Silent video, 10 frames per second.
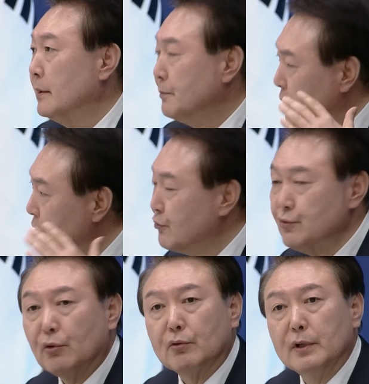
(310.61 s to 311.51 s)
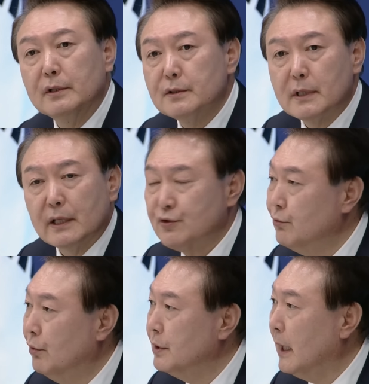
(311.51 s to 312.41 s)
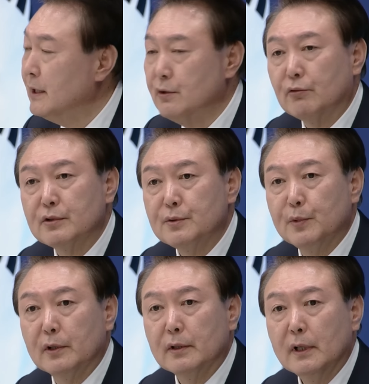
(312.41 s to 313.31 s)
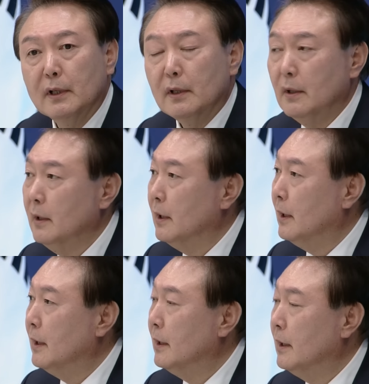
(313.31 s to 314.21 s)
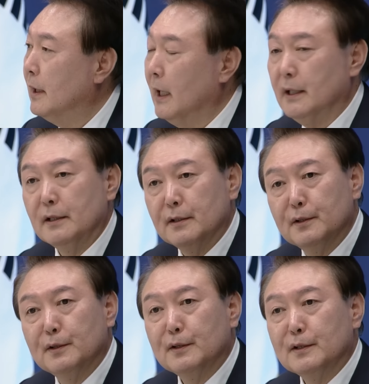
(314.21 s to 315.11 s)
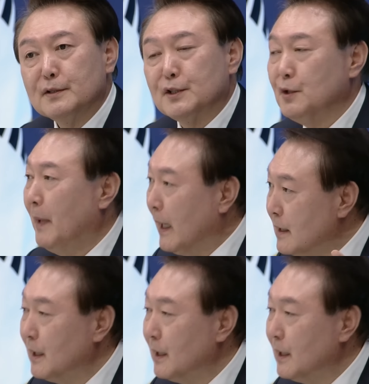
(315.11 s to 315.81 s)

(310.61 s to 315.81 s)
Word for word: 필수 조건이 의사 증언이 안 이루어지면 아니 지금 안